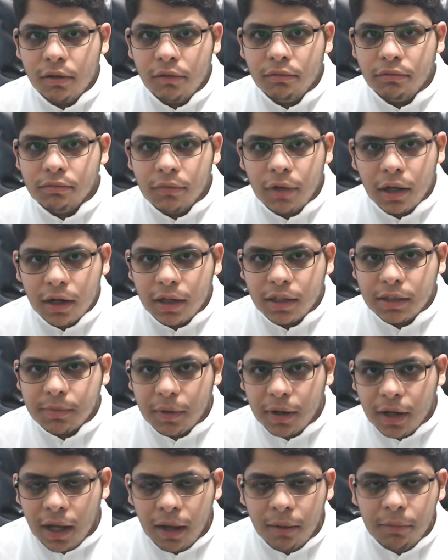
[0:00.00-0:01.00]
مركز
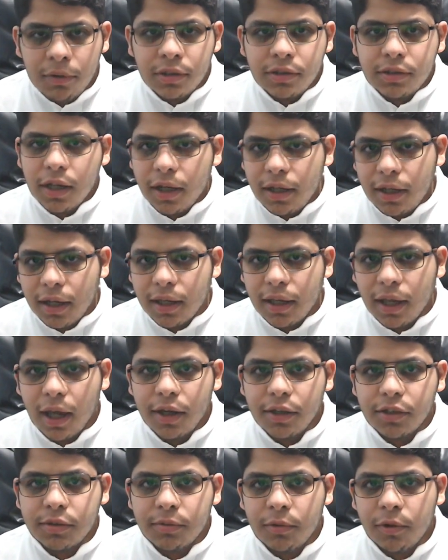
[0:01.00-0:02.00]
برامج ايا كان
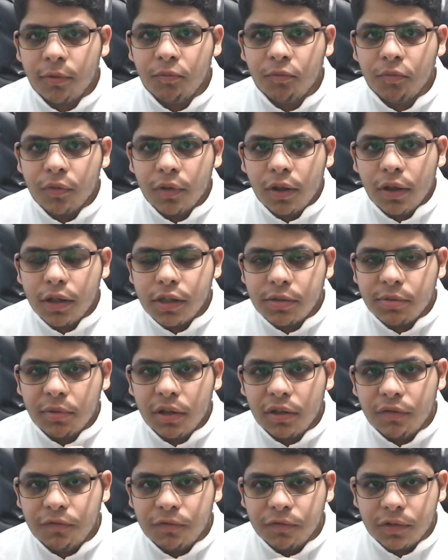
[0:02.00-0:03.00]
اسمه اسمه
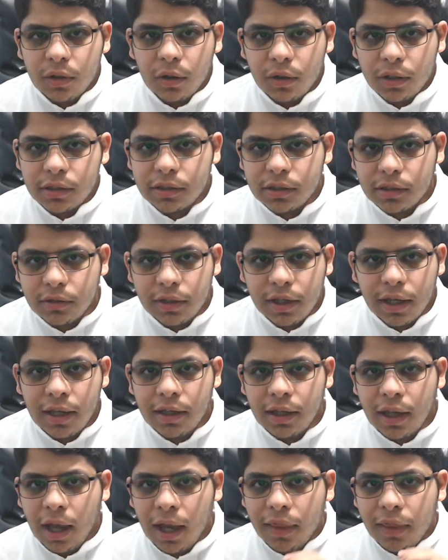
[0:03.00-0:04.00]
اف درويد اوكي
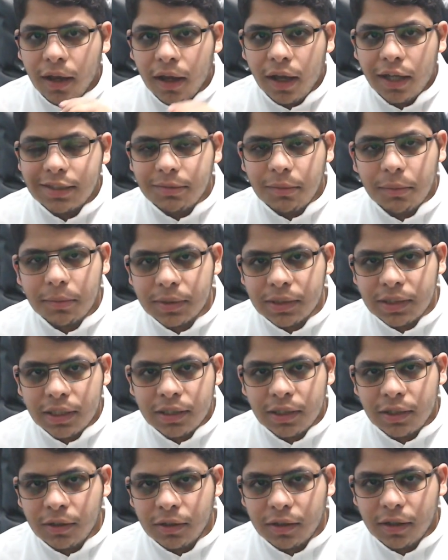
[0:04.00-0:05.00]
هذا خاص بالبرمجيات
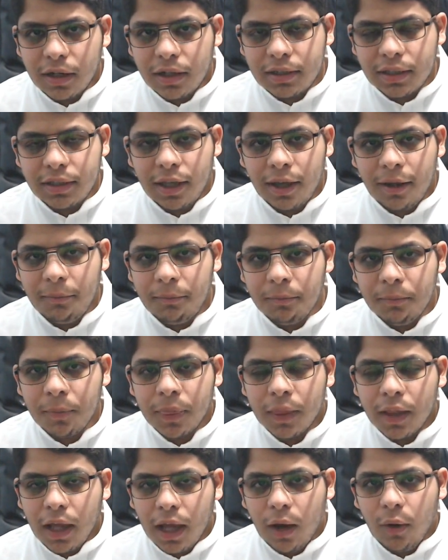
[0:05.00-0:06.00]
الحره اللي تدعم
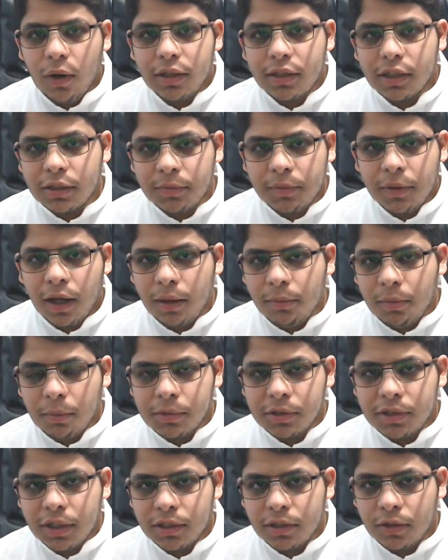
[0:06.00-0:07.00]
او اللي تتبع
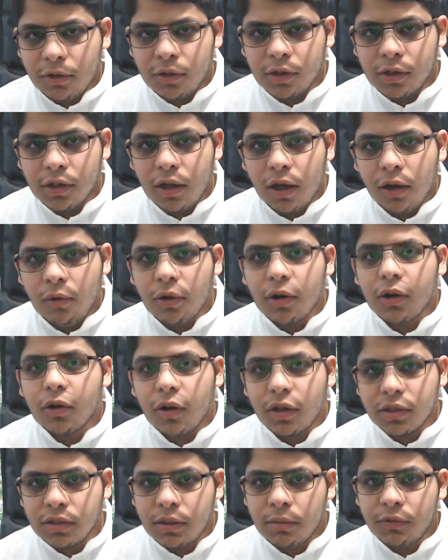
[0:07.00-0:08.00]
البرمجيات الحره او
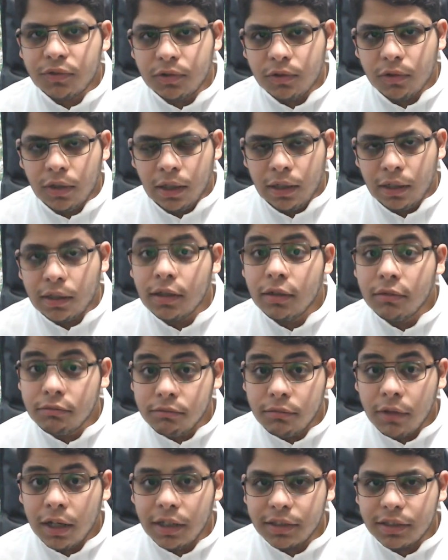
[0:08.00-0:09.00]
الرخص المفتوحه
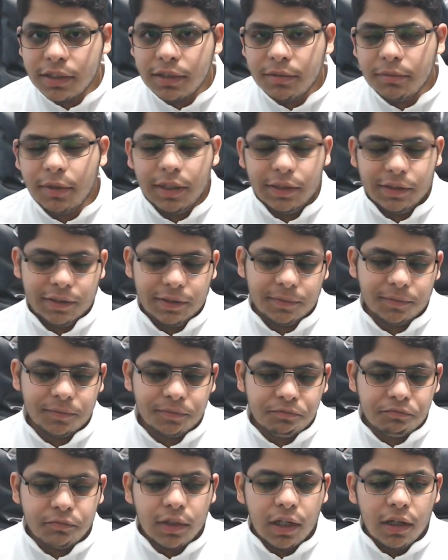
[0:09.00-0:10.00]
ماشي ماشي
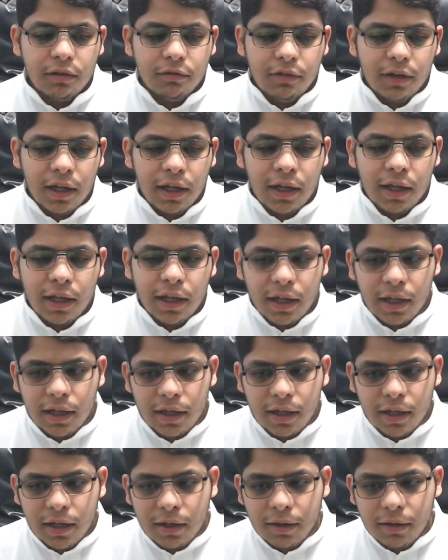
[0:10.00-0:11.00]
ف
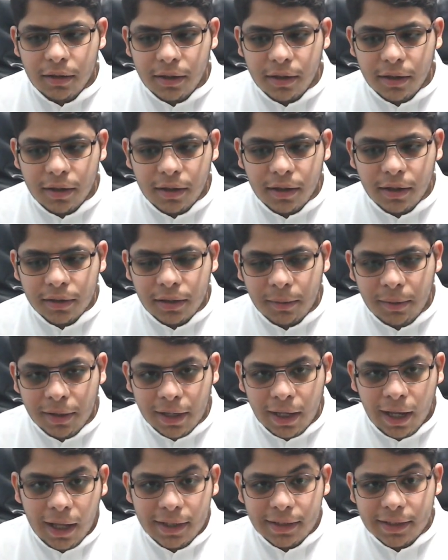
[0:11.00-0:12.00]
طبعا انا
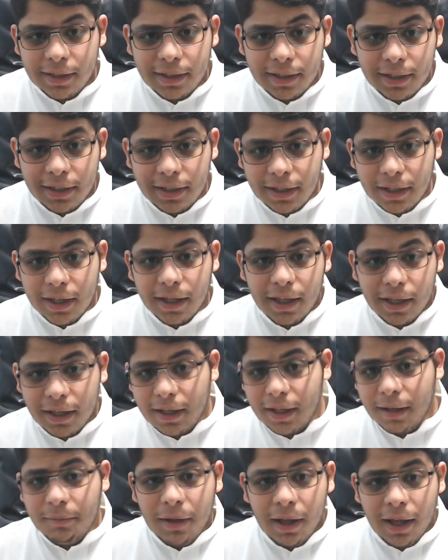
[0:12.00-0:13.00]
قاعد
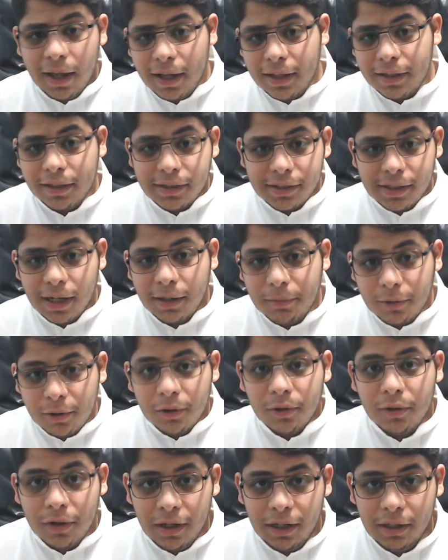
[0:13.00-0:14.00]
امهد آه، الشيء
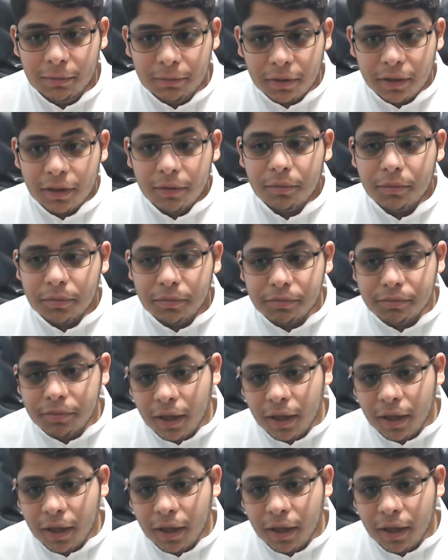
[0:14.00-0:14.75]
بقوله الحين بعض